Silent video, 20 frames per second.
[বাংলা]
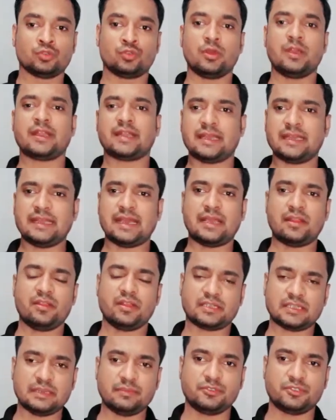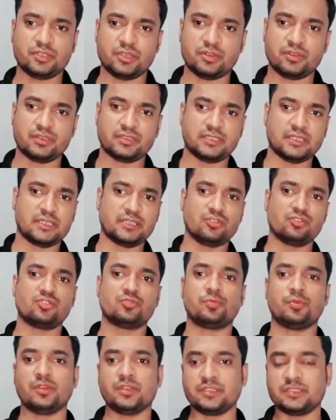তো এখানে আরও একটা বিষয় রয়েছে রিউজ
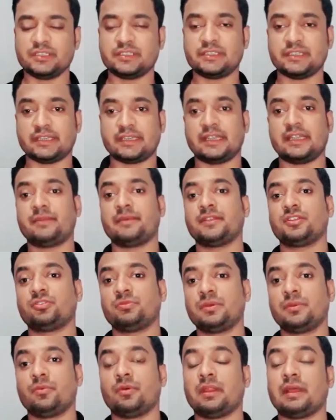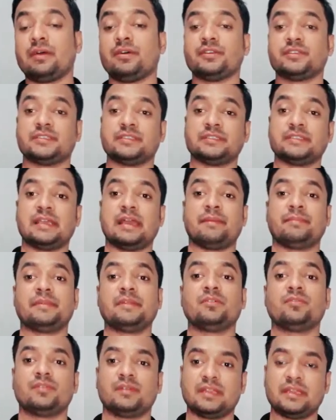পলিসি সেটার মাধ্যমে বলা হয়েছে যে আপনি
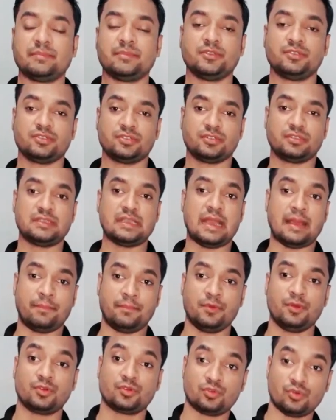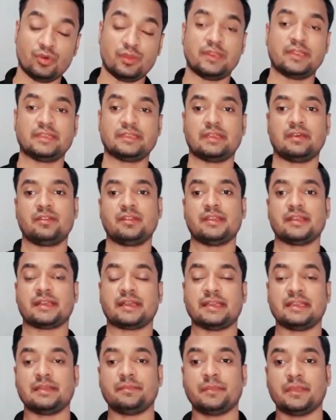অন্যের ভিডিও যদি আপলোড করেন তাহলে
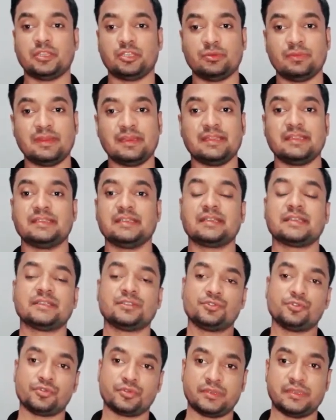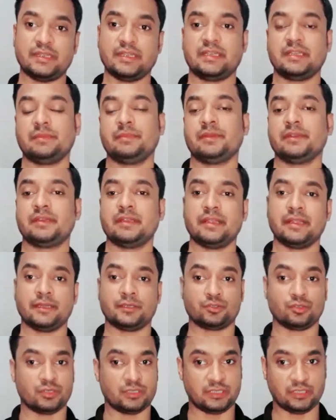এখানের মাধ্যমে নিজের কিছু ক্রিয়েটিভিটি অ্যাড
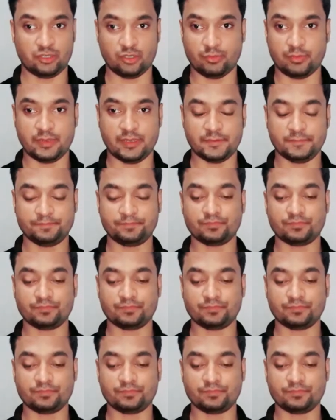করতে হবে